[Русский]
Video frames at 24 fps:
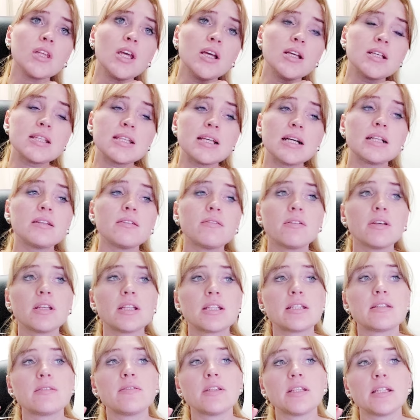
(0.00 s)

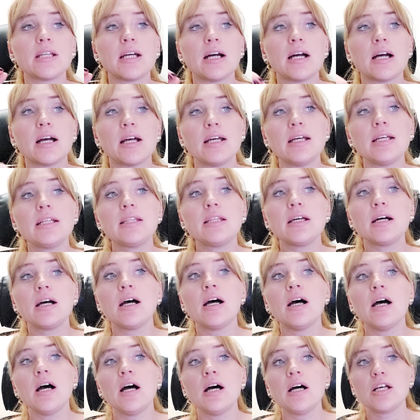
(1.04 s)
Соответственно, это
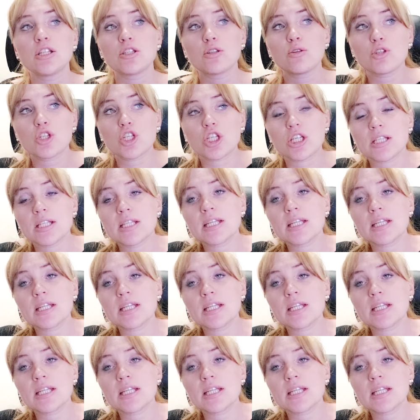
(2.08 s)
с точки